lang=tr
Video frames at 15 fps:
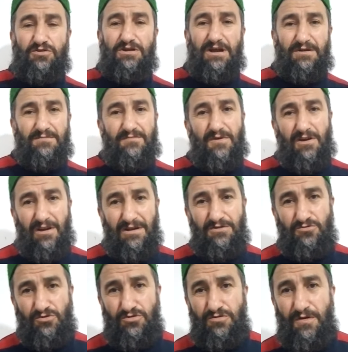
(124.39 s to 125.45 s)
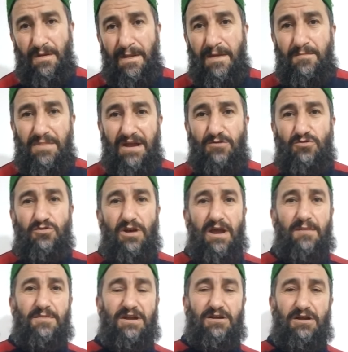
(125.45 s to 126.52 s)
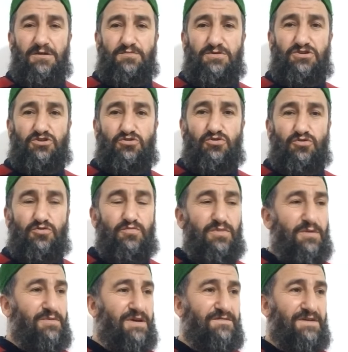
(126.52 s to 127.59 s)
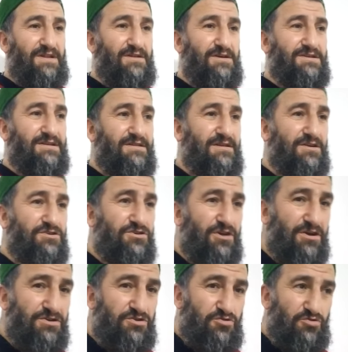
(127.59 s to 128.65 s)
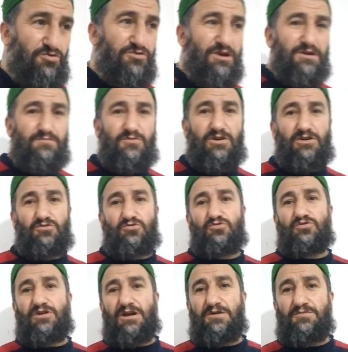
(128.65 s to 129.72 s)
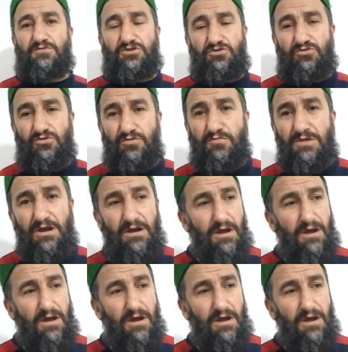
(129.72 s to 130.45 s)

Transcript: yarım kalıyor. Ben onu hemen alıp içiyorum. Baba Efendi Hazretleri çay içiyor, yarım kalıyor. Onu alıp içiyorum.